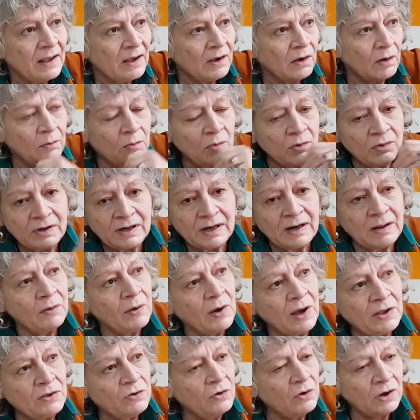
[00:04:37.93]
como un
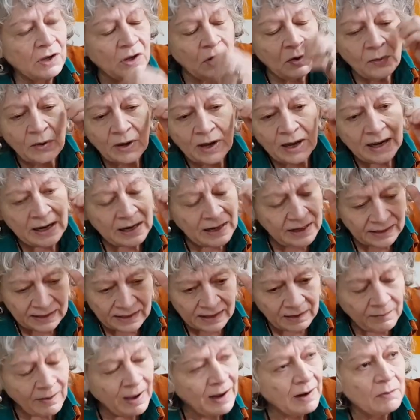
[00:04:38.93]
rebaño que va
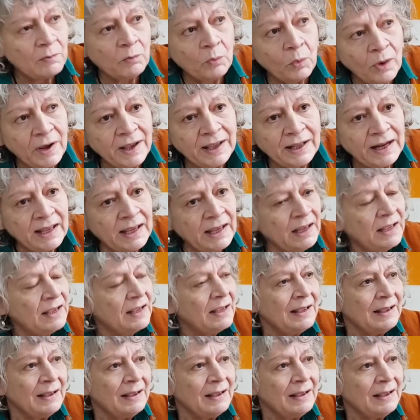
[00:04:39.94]
que va al muere